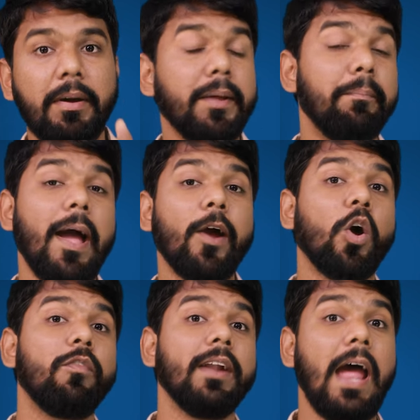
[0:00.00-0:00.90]
అనమాట
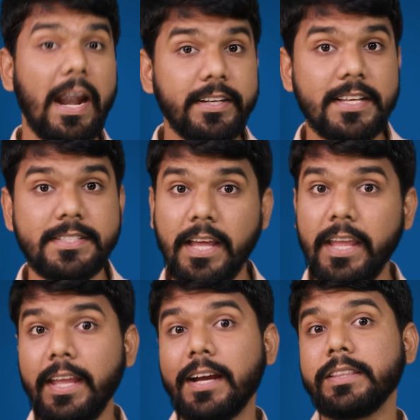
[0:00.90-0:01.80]
బ్యాంక్ ఆఫర్ యాడ్
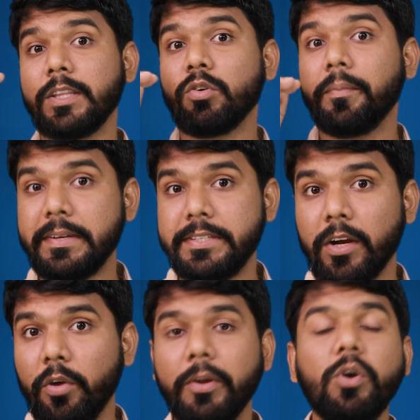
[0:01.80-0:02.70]
చేస్తే ఇంకా తక్కువ ప్రైస్
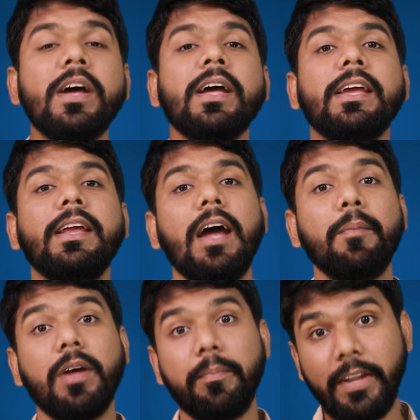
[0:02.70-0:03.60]
ట్యాగ్ లో మీరు ఈ
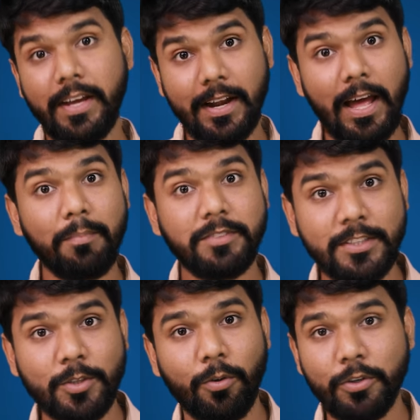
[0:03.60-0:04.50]
ల్యాప్టాప్ ని గ్రాప్
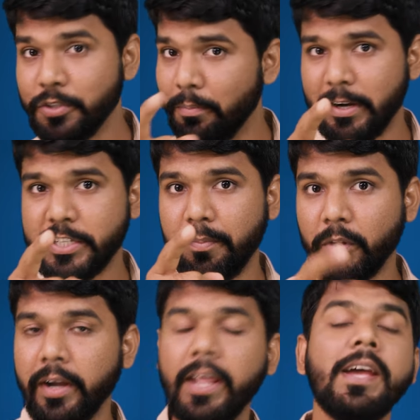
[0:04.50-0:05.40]
చేసుకోవచ్చు
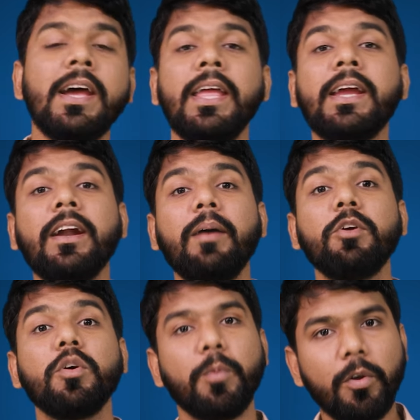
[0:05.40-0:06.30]
మర్చిపోకండి ఇక్కడ
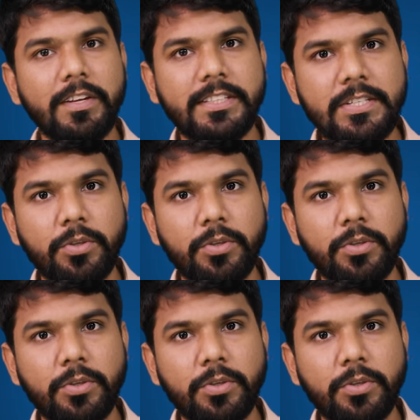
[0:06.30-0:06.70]
మీకు ప్రొవైడ్